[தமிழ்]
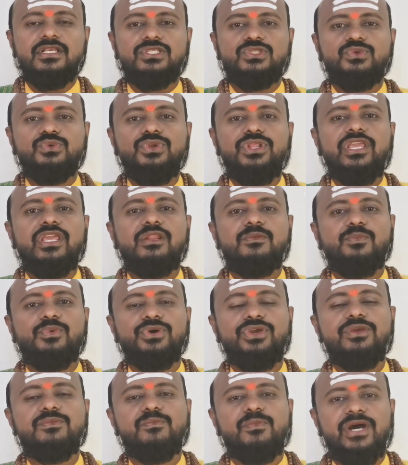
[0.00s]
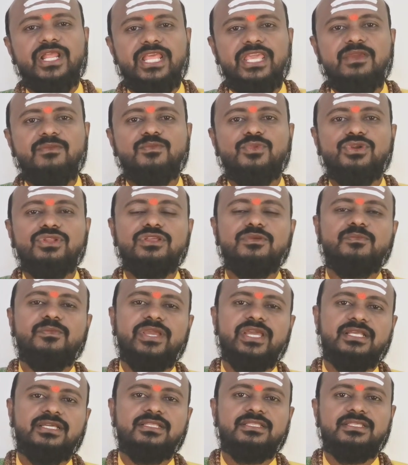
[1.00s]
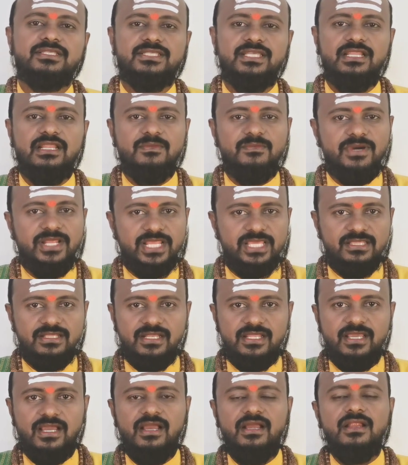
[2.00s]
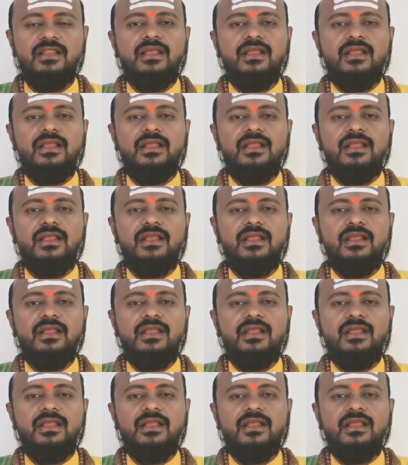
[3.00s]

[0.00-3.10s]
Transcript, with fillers: சூரியன் போய் மறையும் பொழுது மேற்கு திசையில் மறையுது இல்லையா